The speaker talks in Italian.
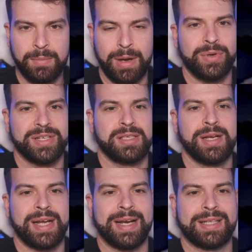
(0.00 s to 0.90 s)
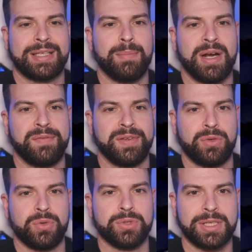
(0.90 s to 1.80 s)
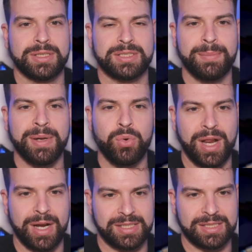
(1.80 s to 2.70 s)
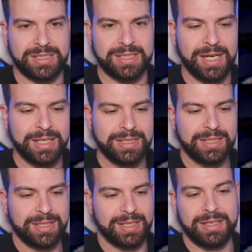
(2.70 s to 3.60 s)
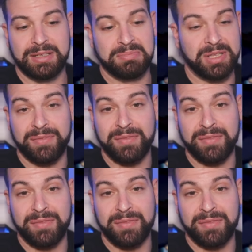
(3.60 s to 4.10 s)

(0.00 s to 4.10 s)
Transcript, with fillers: ma questa è una carta meravigliosa. Insieme a lui nella stessa, eh, tra